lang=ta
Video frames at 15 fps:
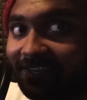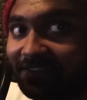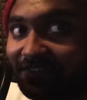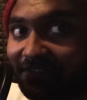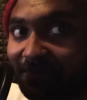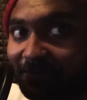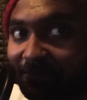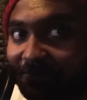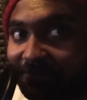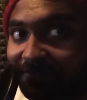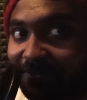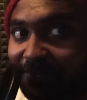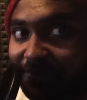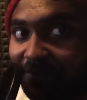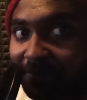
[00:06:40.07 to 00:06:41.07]
இருக்குன்ட்டு நம்ம வந்து
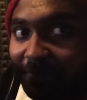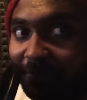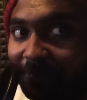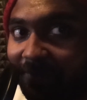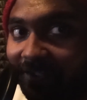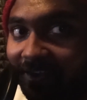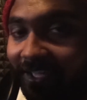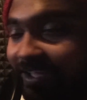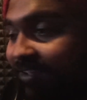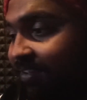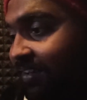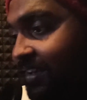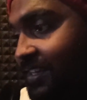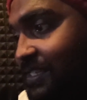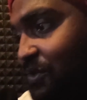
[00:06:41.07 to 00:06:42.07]
வீடியோக்கு அப்புறம் பார்க்கலாம்
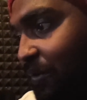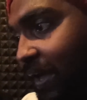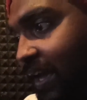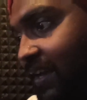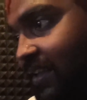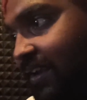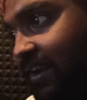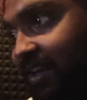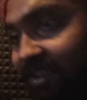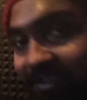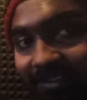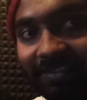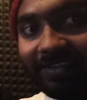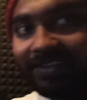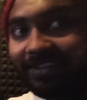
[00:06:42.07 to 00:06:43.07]
ஸோ கேட்குதுங்களா
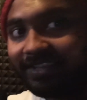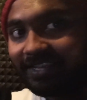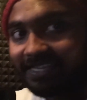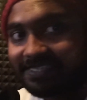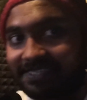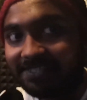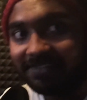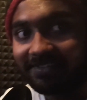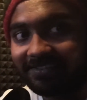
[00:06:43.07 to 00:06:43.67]
எஸ்